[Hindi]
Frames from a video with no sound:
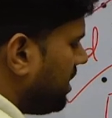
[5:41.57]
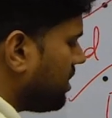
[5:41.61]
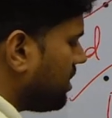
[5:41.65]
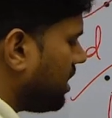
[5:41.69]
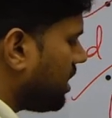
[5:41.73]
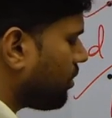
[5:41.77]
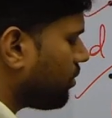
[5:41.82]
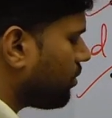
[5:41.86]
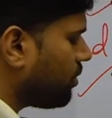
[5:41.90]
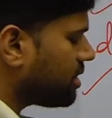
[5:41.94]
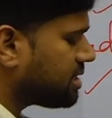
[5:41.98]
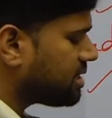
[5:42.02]
ये
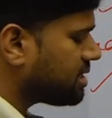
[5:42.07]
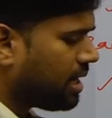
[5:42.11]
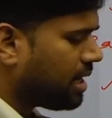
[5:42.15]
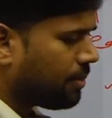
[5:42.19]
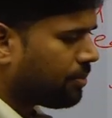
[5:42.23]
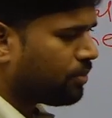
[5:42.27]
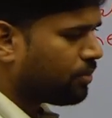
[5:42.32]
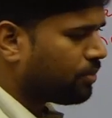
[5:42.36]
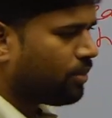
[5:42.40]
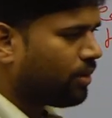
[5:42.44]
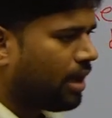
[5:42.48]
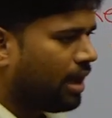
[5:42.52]
क्वेश्चन
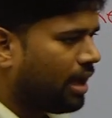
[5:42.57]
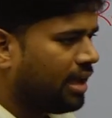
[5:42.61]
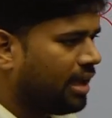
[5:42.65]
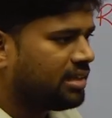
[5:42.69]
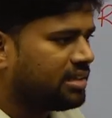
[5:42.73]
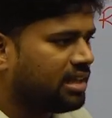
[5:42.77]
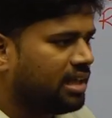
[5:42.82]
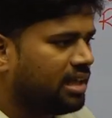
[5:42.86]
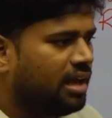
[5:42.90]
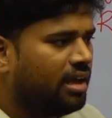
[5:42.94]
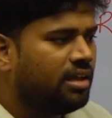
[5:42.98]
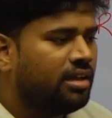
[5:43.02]
आपको आया
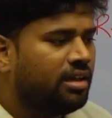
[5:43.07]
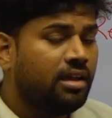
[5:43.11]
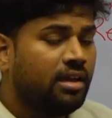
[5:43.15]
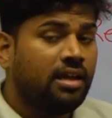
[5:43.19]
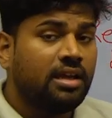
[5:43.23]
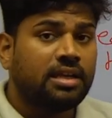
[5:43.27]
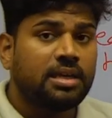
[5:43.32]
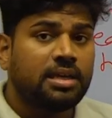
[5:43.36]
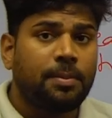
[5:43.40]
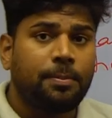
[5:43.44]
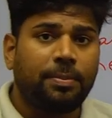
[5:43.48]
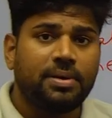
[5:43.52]
था
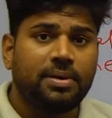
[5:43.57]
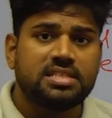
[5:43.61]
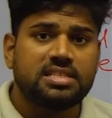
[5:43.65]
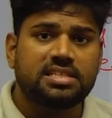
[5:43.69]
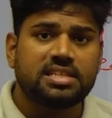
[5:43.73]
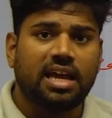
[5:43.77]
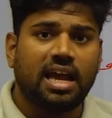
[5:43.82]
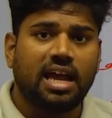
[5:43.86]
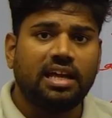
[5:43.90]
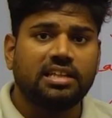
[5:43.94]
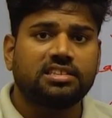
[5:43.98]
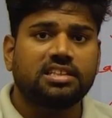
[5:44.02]
कि
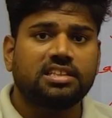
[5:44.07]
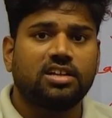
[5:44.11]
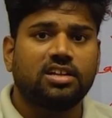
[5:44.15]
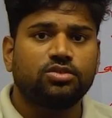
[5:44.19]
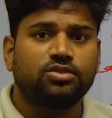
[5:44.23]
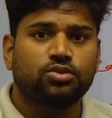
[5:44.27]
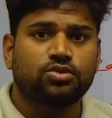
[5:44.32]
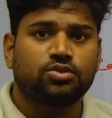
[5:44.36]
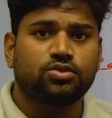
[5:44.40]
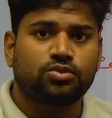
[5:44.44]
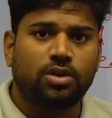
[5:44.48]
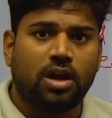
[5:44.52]
पंचायत का
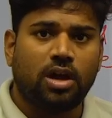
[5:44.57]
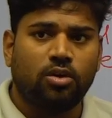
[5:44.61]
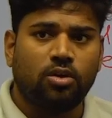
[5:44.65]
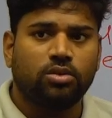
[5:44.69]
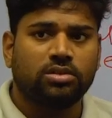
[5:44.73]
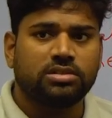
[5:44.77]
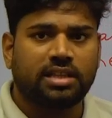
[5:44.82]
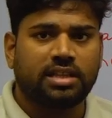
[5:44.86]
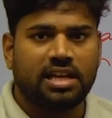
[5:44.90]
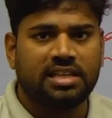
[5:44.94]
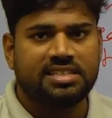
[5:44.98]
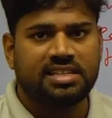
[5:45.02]
जो चुनाव
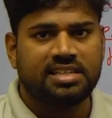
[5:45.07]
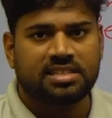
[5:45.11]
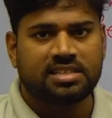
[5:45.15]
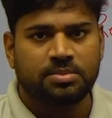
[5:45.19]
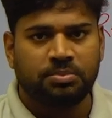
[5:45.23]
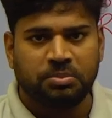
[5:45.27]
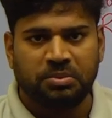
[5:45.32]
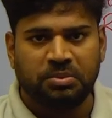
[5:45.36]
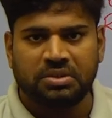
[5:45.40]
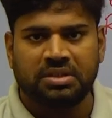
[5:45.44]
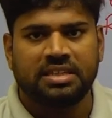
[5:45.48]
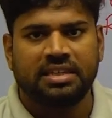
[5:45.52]
होता है जैसे
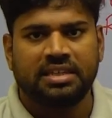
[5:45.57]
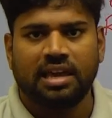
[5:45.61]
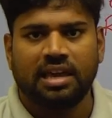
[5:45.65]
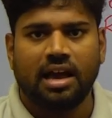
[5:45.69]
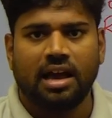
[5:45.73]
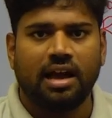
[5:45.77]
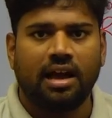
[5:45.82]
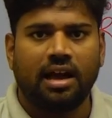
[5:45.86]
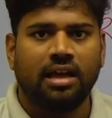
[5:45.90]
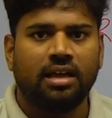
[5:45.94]
मुखिया